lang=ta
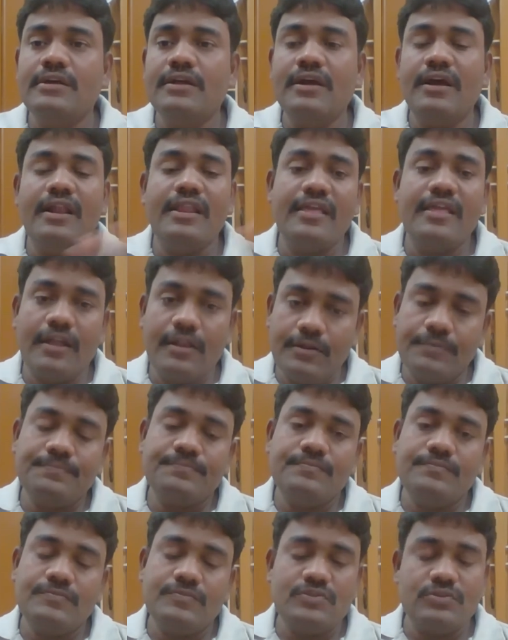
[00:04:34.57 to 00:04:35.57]
காலியாயிடும்
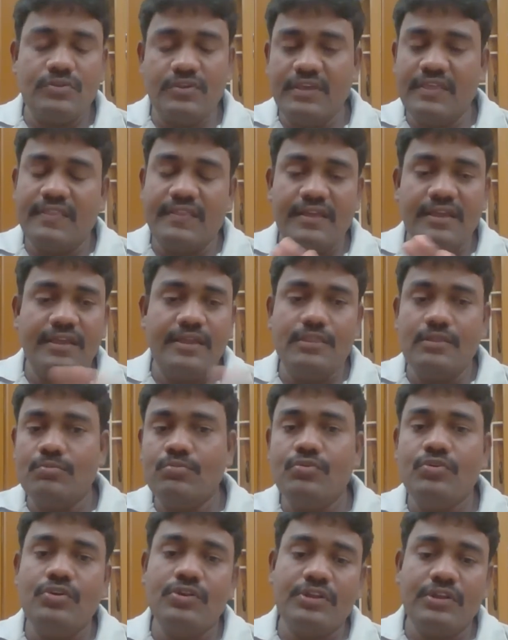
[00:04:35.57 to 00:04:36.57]
ஸோ இதுதான் இது
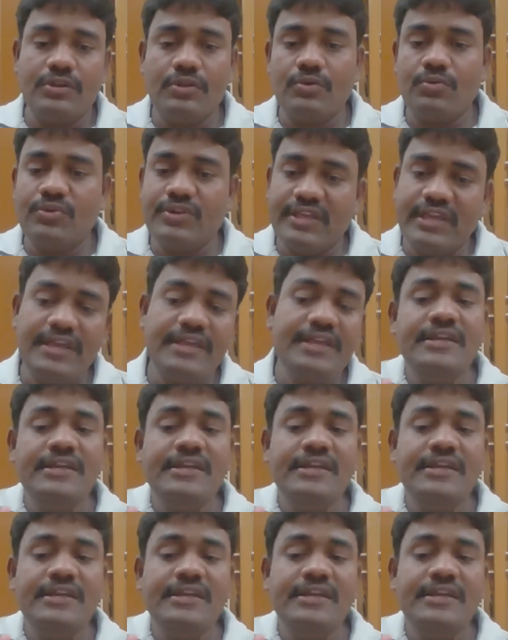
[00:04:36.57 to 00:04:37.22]
மூணுக்கு இருக்கக்கூடிய